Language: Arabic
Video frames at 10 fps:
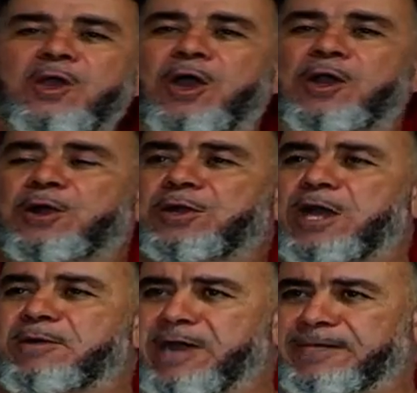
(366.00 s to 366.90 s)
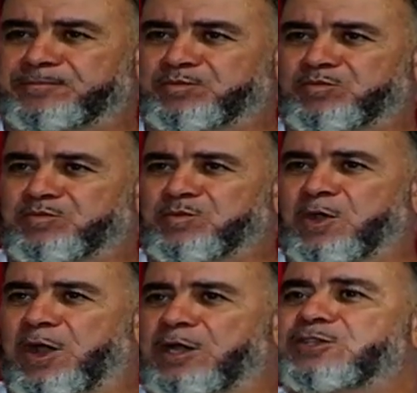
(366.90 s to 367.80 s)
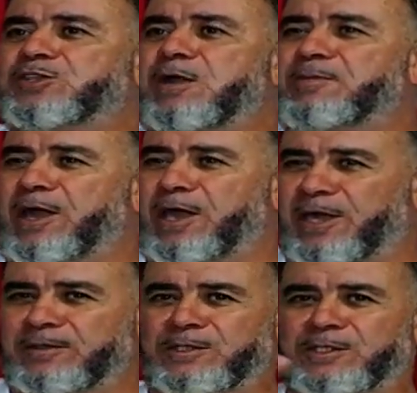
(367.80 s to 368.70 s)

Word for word: على الرحمه على السماحه